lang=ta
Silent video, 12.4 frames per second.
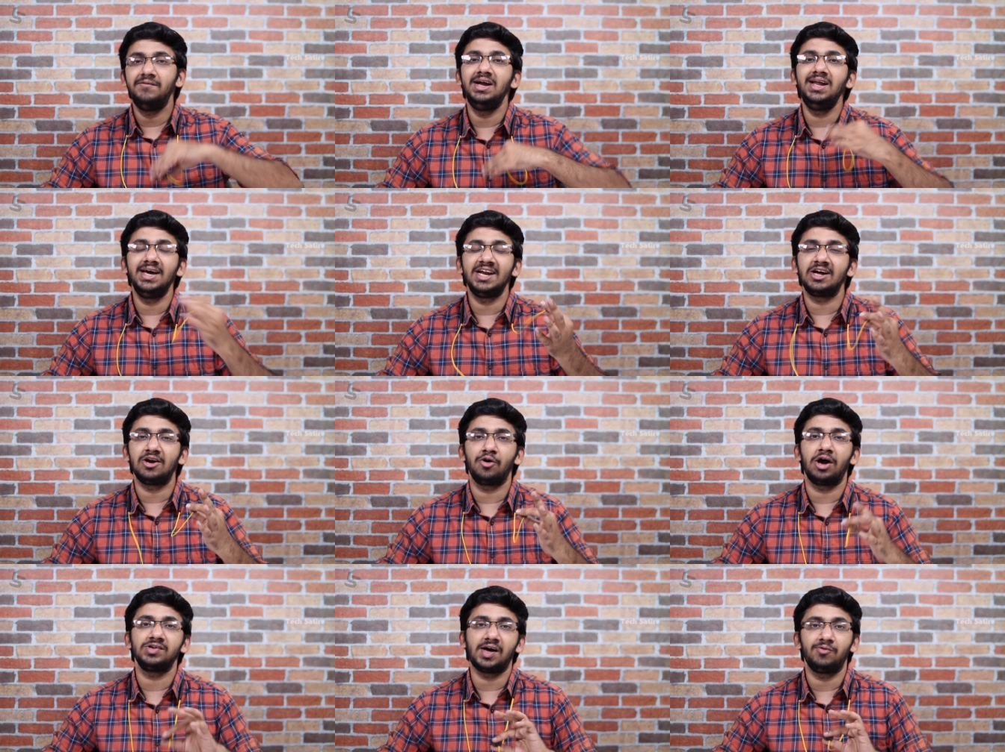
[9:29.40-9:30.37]
வெளியே
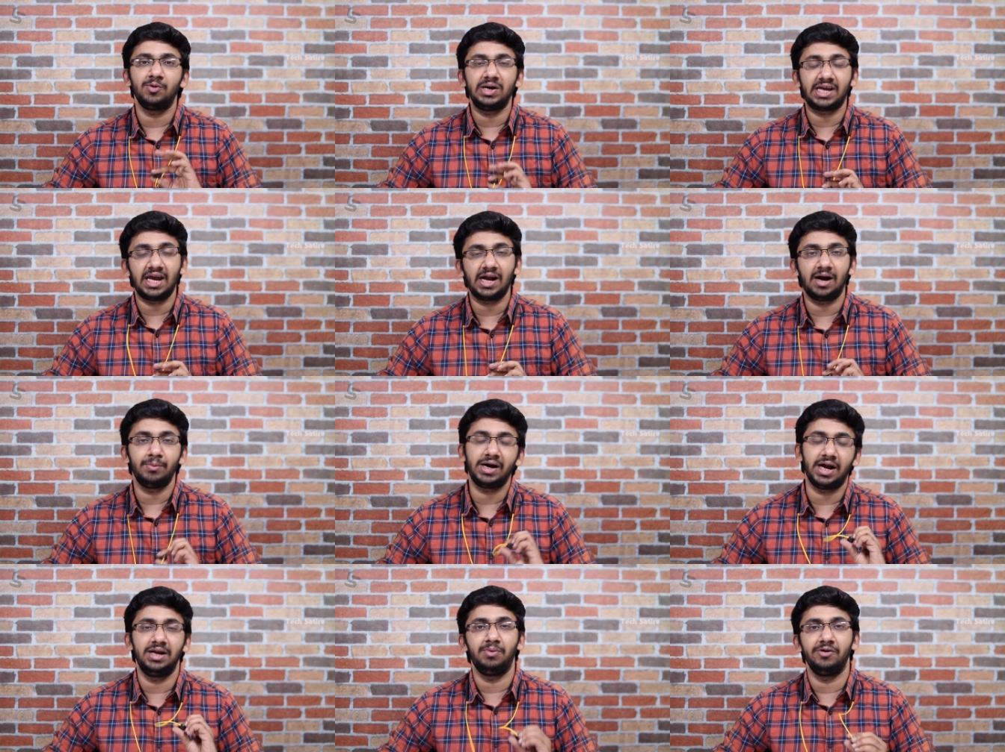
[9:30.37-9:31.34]
இருக்கிற நாய்ஸ் அவ்வளோவா
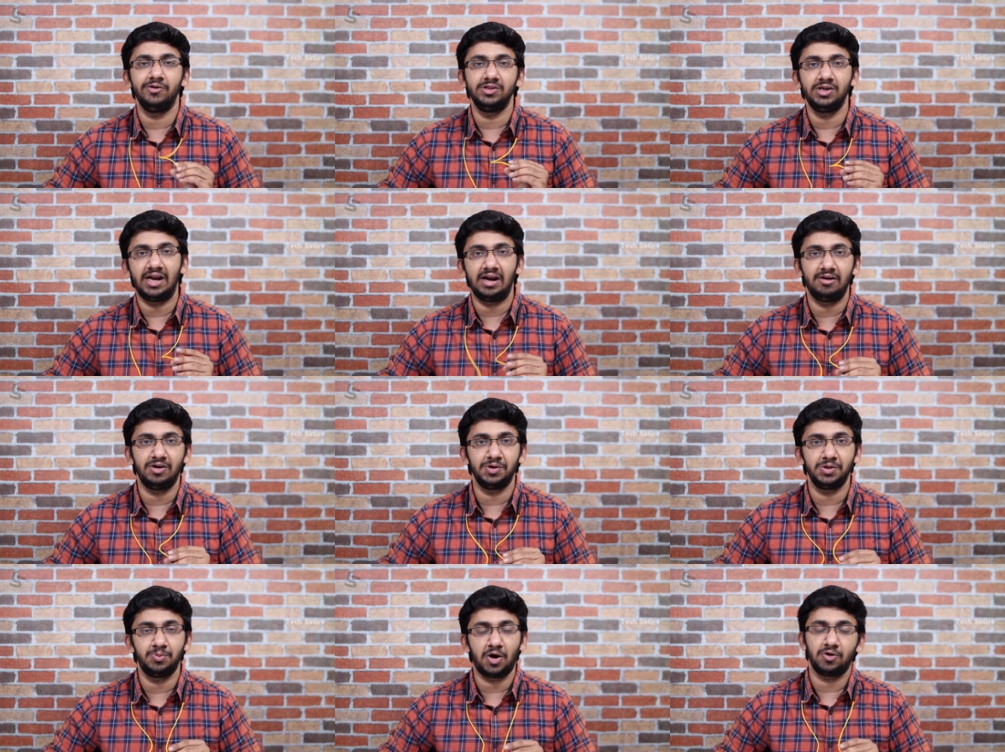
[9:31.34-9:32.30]
கேட்காம கண்டிப்பாகவே வந்து நல்லாவே
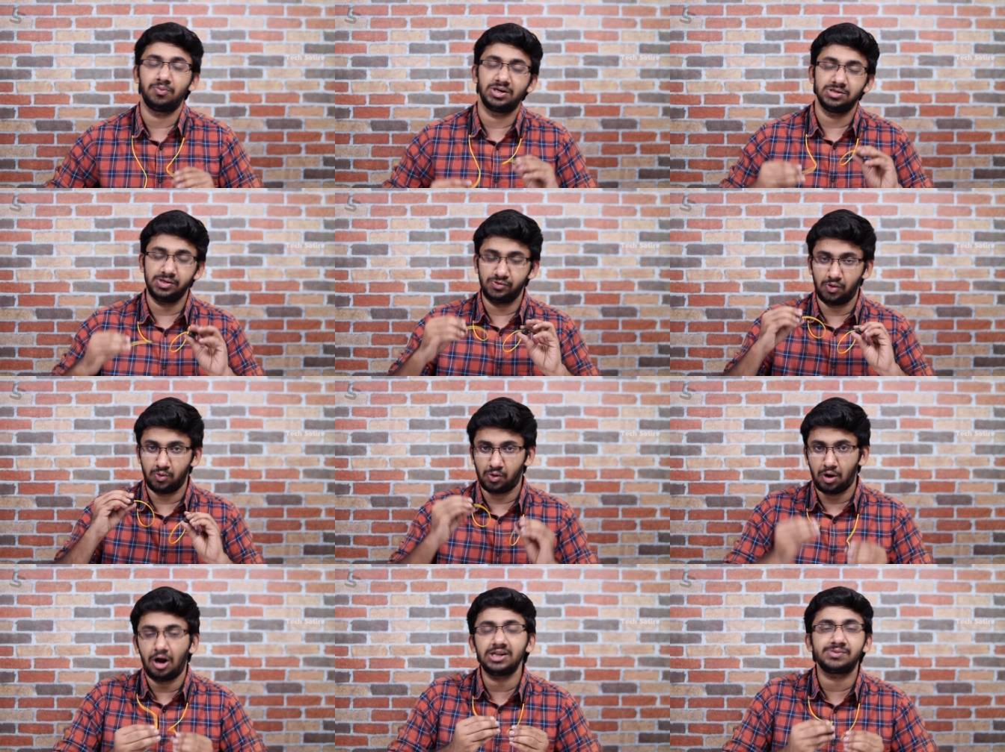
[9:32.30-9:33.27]
வந்து பிளாக் அவுட் பண்ணுது ஸோ
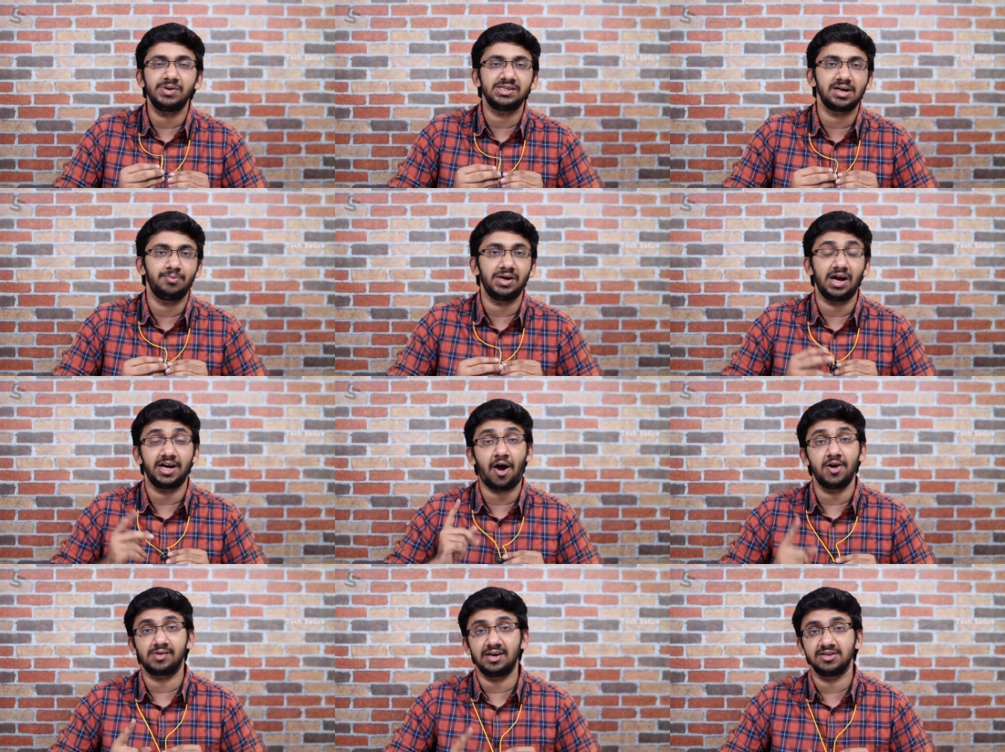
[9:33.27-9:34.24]
கால்ஸ் பேசுகிறப்ப
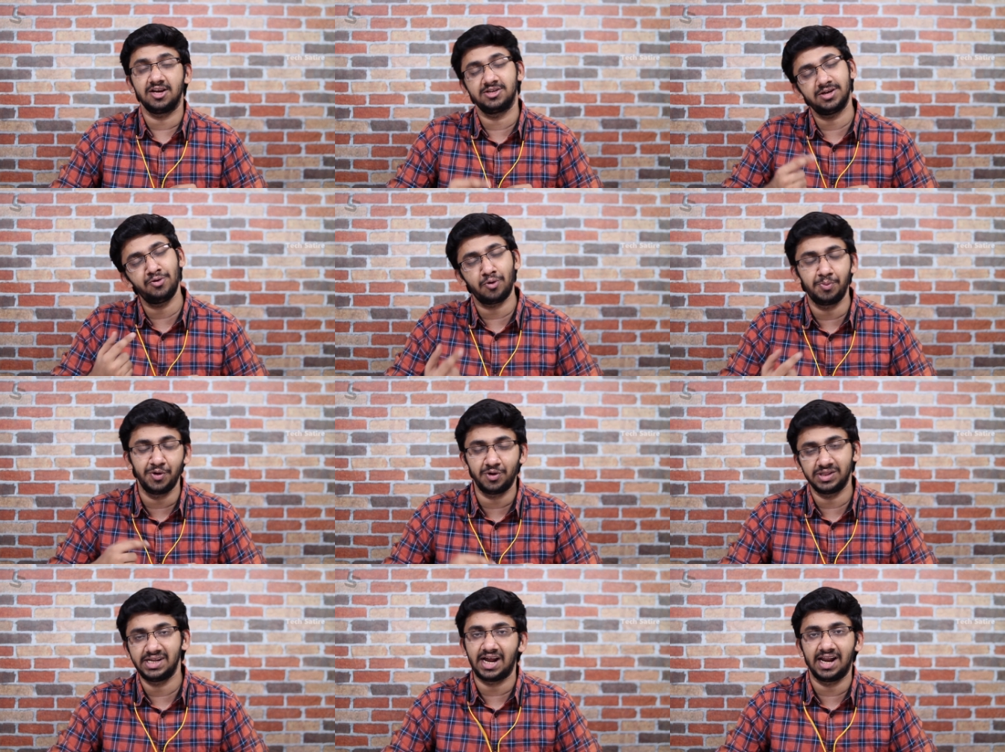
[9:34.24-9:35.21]
நாய்ஸ் கேன்சலேஷன் ரொம்பவே
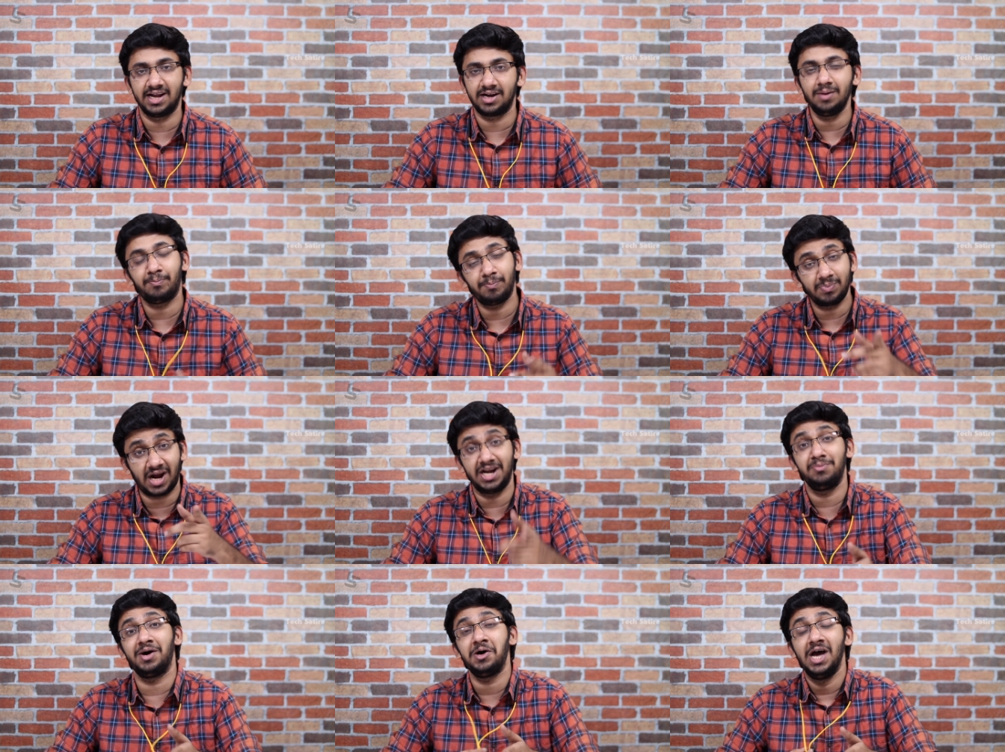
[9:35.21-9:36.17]
வந்து நல்லா
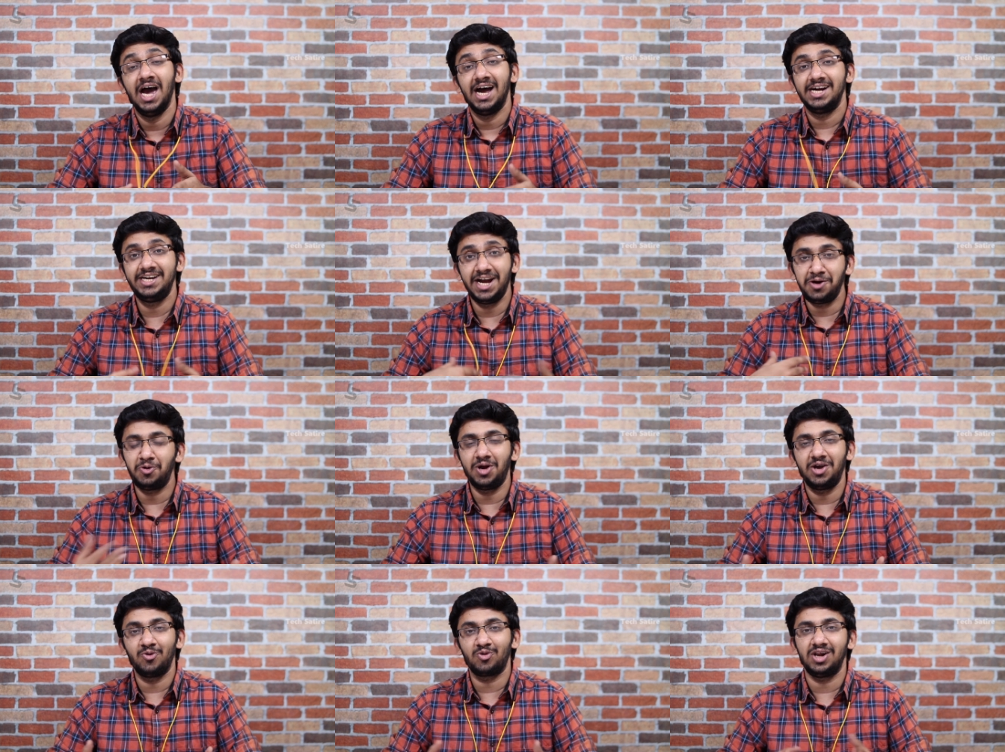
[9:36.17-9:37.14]
கண்டிப்பாக டே டு
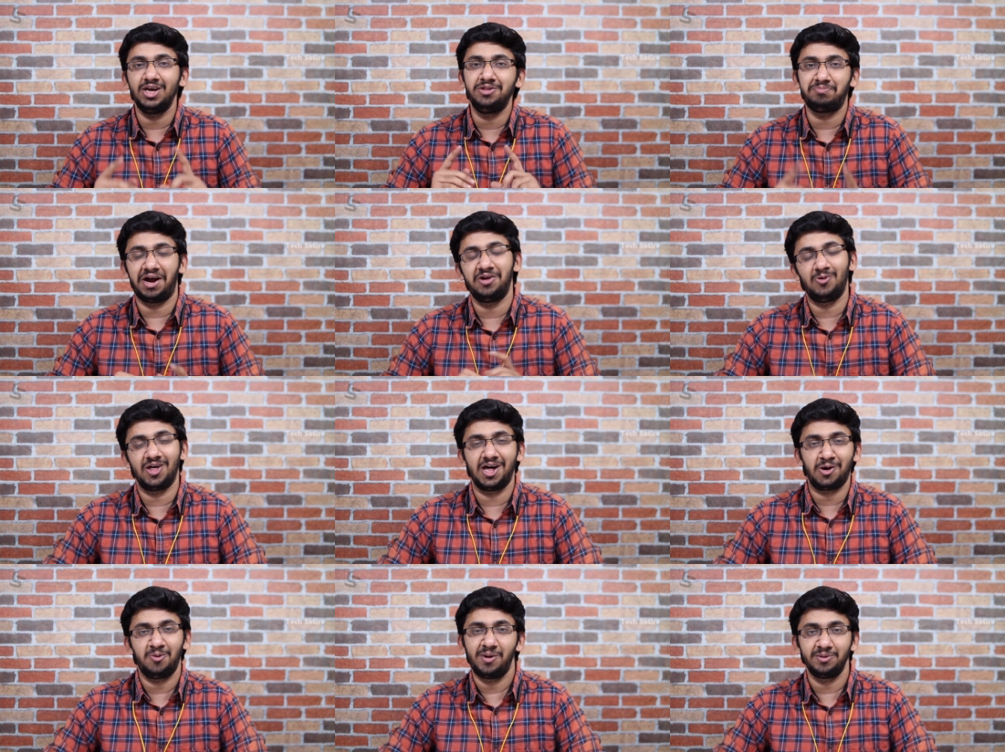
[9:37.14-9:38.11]
டே யூஸில் இது பயனுள்ளதாக
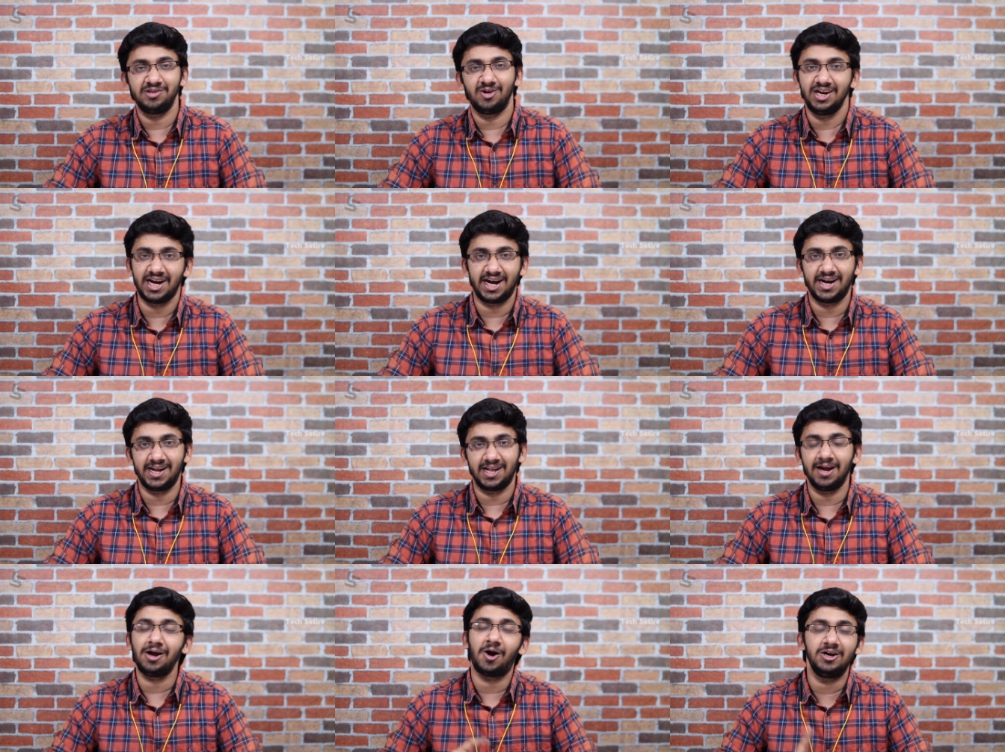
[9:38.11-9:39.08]
இருக்கும் அப்படின்னு சொல்லி நான்
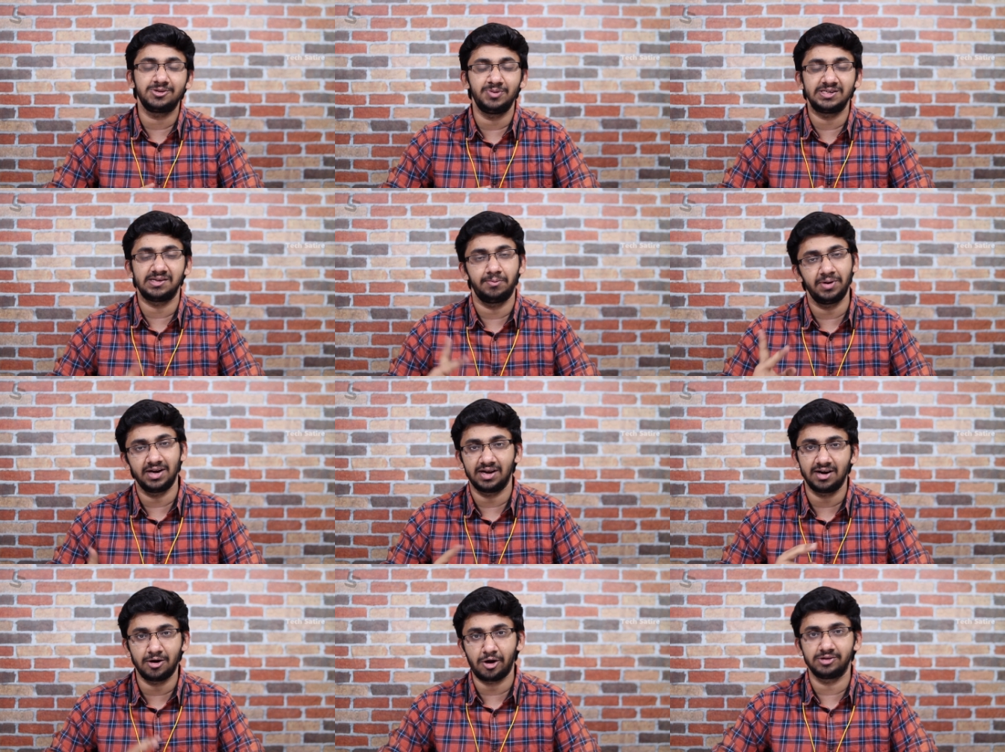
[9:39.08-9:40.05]
நினைக்கிறேன் கால்ஸ் பேசுகிறப்ப
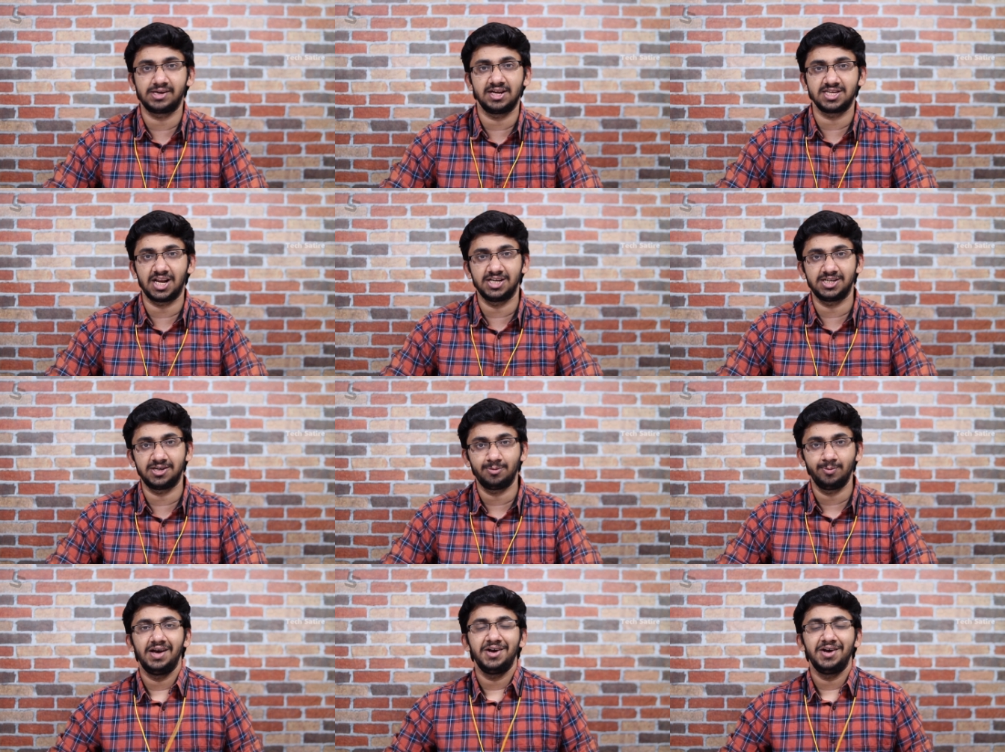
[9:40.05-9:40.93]
இருக்கிற நாய்ஸ் கேன்சலேஷன்